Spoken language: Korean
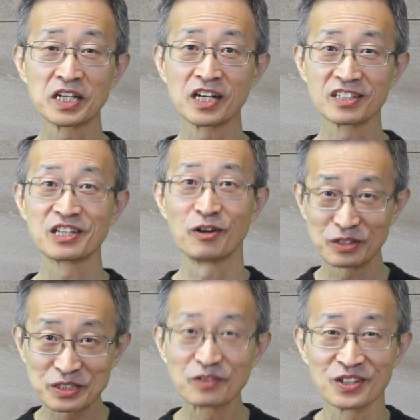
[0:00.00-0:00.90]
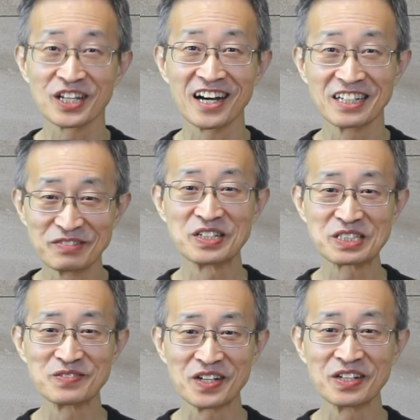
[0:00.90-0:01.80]
하니까 그게 어리석은 거다, 이런
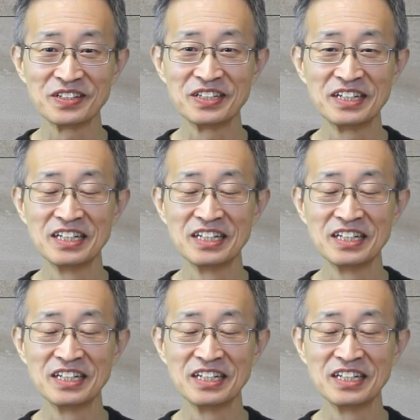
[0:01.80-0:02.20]
말씀이에요.